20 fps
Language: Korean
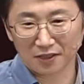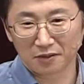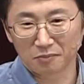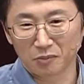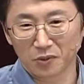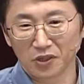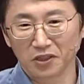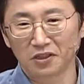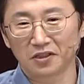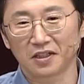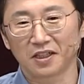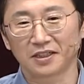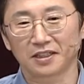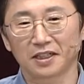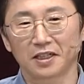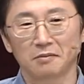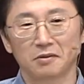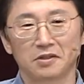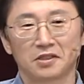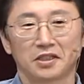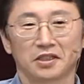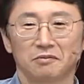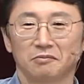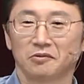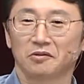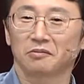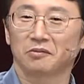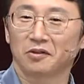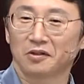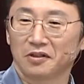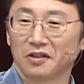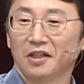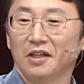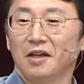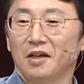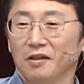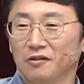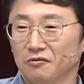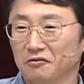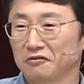이건 뭐 인터넷에 가면 지금도 뭐
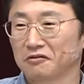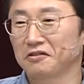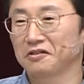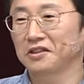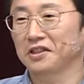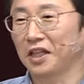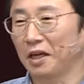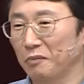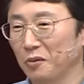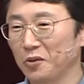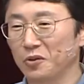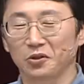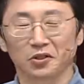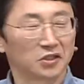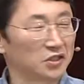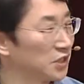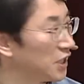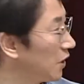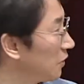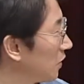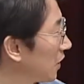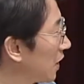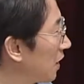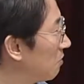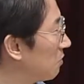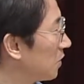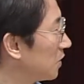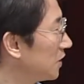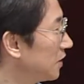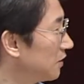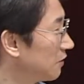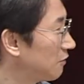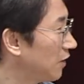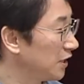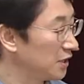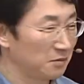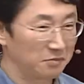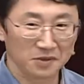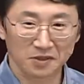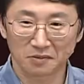누구든지 다 볼 수 있는 자료니까 한번
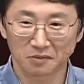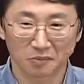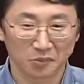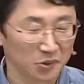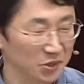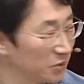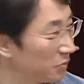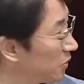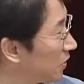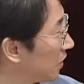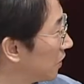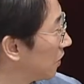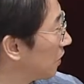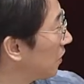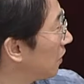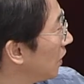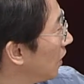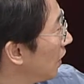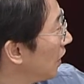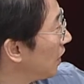관심 있으면 보십시오.